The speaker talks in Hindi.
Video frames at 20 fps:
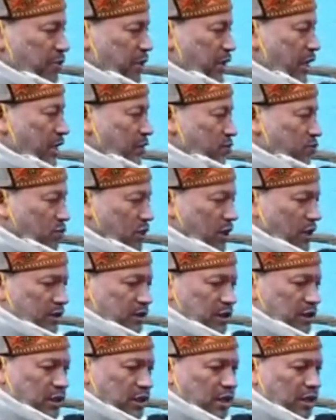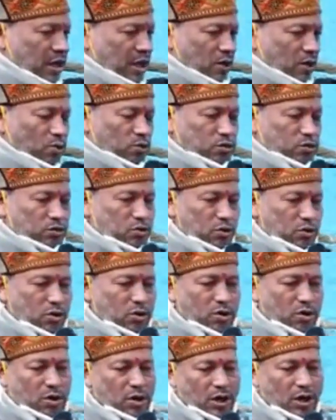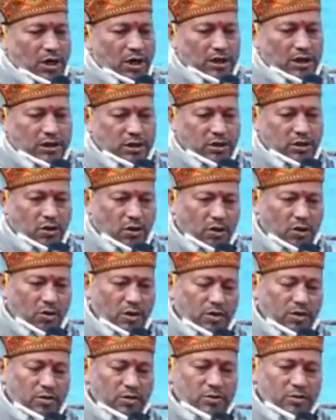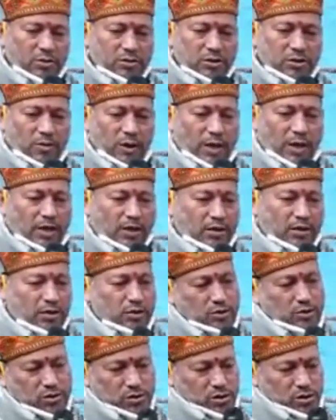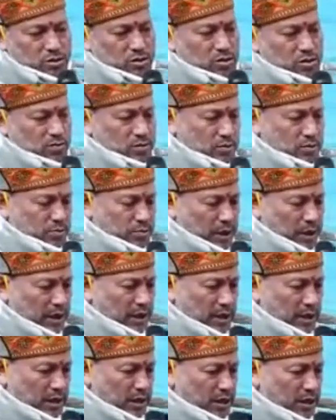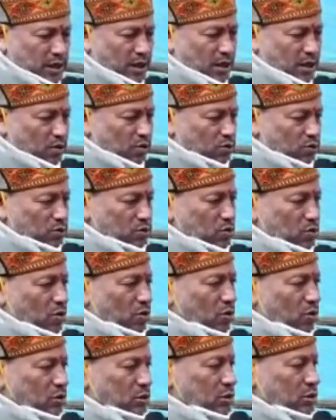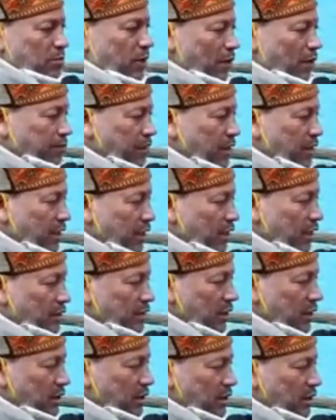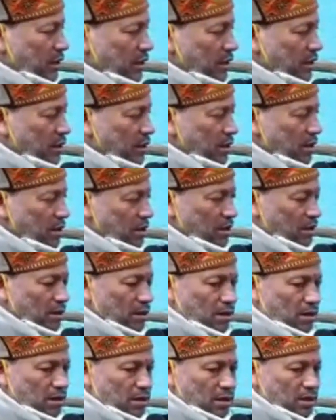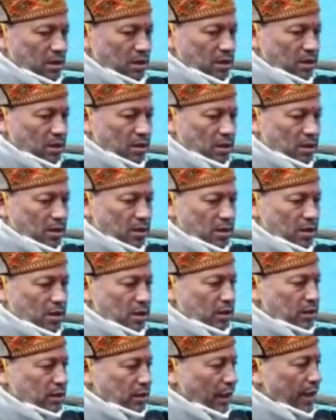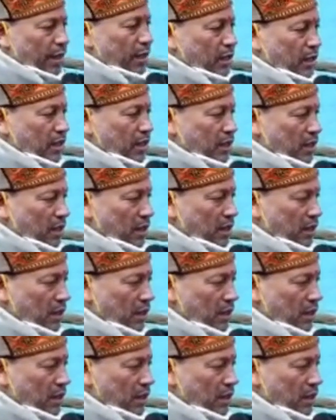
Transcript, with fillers: विकास होना चाहिए उसको इस नौजवान में ही उसको समाप्त करना चाहते हैं ये तय करना